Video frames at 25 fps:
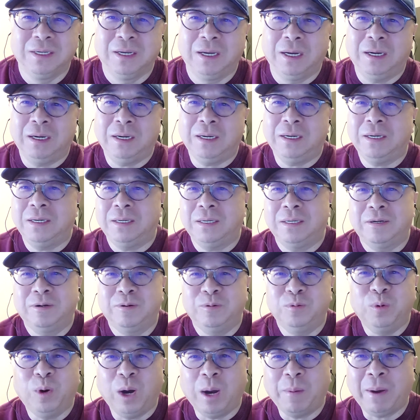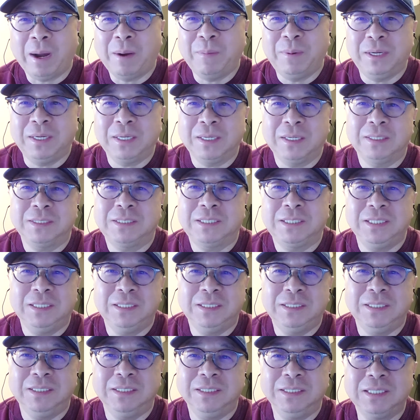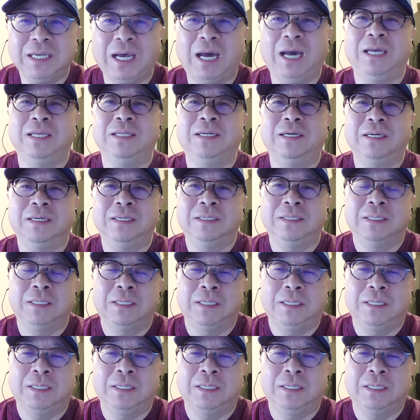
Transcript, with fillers: 啊五花八门的吸引人才的。